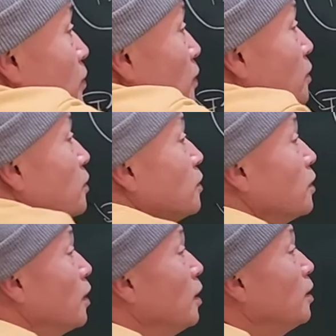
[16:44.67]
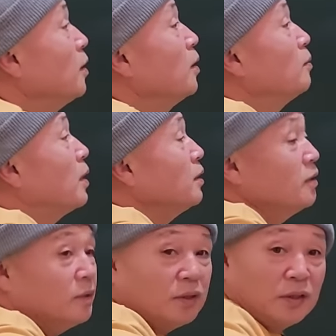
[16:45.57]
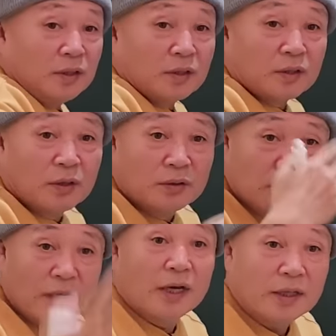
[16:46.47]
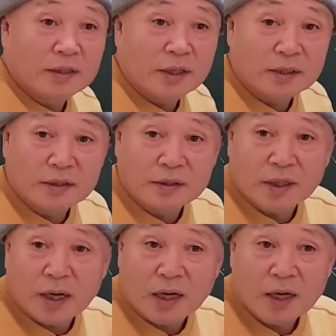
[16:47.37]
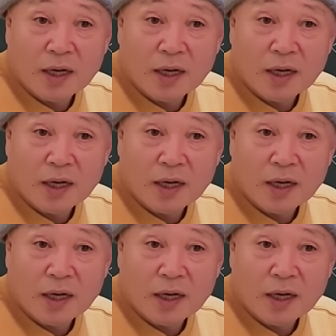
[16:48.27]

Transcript: 편인은 어떻게? 반드시 걷어내야 된다는 뜻이야.